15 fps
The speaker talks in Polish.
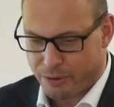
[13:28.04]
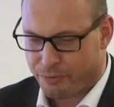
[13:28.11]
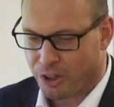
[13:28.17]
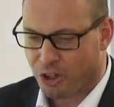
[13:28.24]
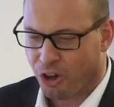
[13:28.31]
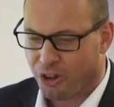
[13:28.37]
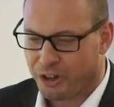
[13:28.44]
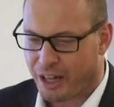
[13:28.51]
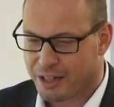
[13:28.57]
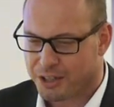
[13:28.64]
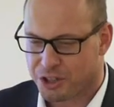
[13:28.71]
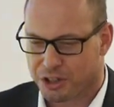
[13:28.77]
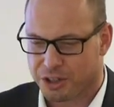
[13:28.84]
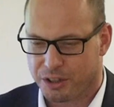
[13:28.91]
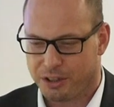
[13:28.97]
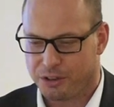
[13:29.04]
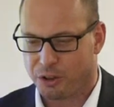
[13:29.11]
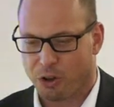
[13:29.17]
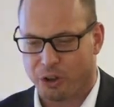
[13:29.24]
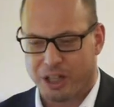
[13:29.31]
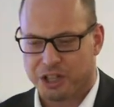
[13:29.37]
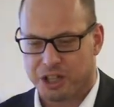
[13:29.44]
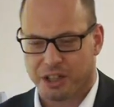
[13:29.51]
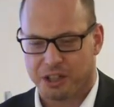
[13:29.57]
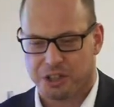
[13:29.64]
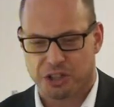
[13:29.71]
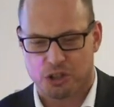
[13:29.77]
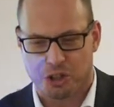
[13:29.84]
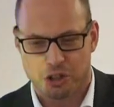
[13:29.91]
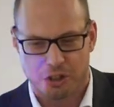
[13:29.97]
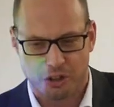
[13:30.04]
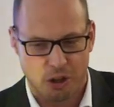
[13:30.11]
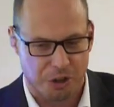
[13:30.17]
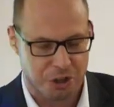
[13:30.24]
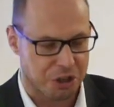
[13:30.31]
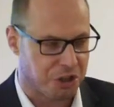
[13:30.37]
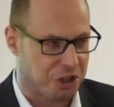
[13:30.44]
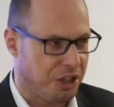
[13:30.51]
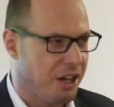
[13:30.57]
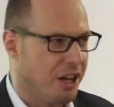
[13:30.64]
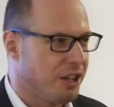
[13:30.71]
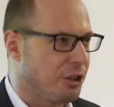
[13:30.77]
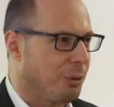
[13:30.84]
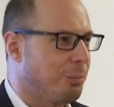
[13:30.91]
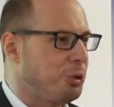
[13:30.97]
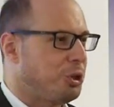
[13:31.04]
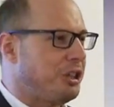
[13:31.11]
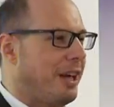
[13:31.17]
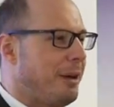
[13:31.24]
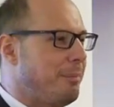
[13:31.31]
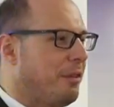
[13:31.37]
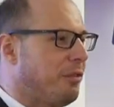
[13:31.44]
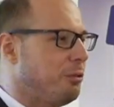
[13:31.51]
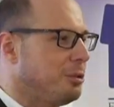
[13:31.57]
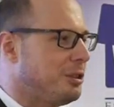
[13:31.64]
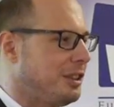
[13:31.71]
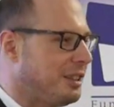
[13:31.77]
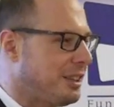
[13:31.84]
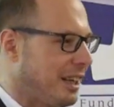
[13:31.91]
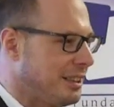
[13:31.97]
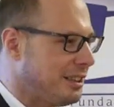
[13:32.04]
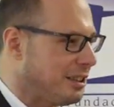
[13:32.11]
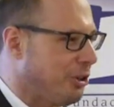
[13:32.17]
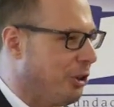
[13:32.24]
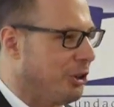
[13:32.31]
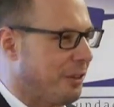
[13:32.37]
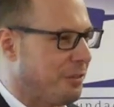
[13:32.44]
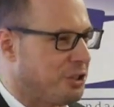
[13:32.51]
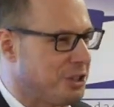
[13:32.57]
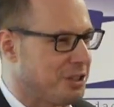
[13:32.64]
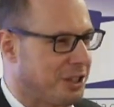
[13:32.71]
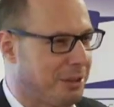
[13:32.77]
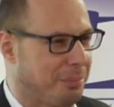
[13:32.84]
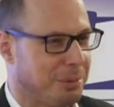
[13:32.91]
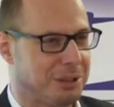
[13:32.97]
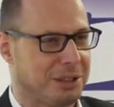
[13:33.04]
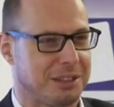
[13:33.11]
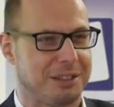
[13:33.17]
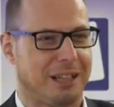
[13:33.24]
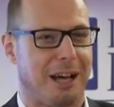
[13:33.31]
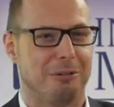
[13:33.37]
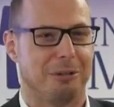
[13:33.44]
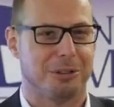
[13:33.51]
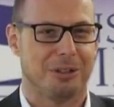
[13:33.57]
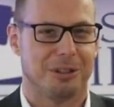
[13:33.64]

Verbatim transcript: E, wykonać, e, dokonać jakichś czynności, to musi najpierw uzyskać zgodę wszystkich pozostałych.